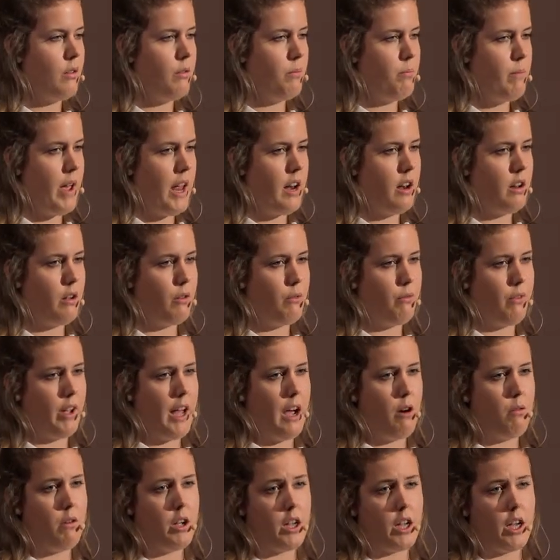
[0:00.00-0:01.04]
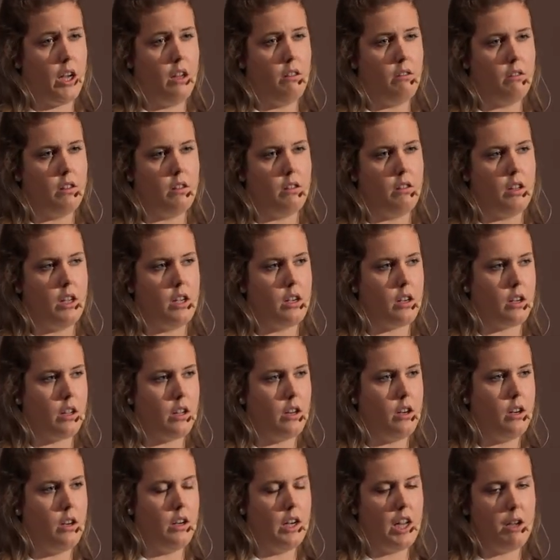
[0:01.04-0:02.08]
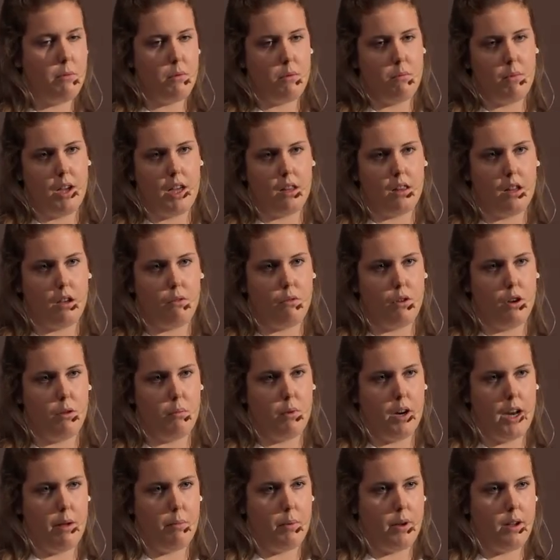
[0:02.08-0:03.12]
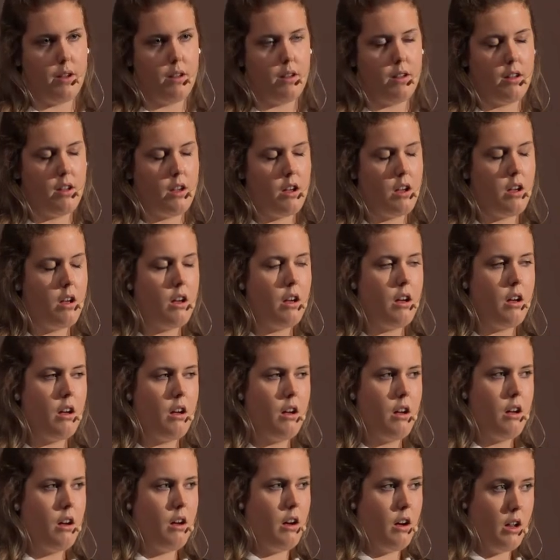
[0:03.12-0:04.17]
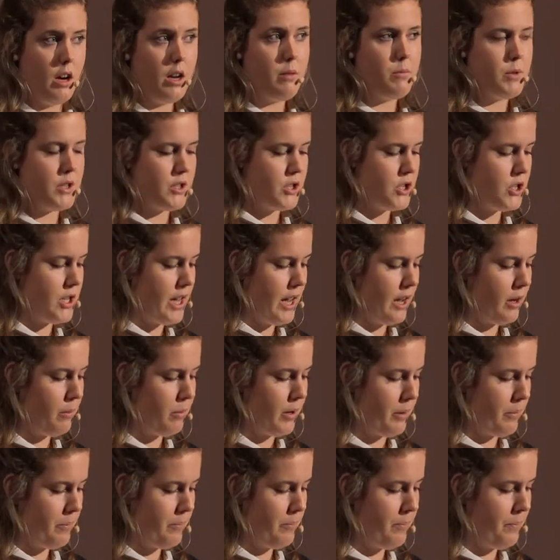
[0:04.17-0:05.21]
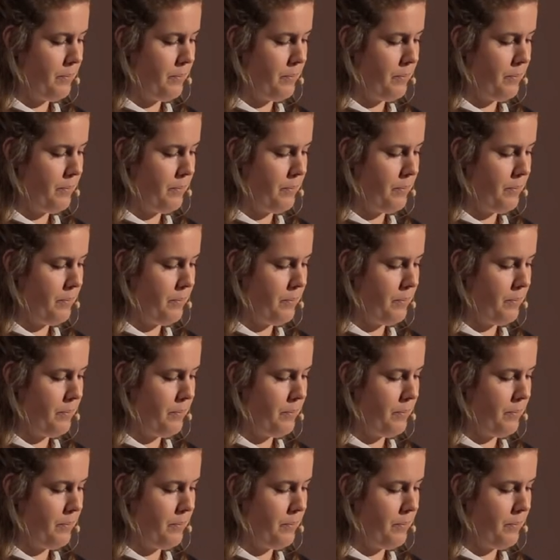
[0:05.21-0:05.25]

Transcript: Männer, Frauen, Kinder, Tiere. Niemand mehr durfte überleben. Alle müssen sterben.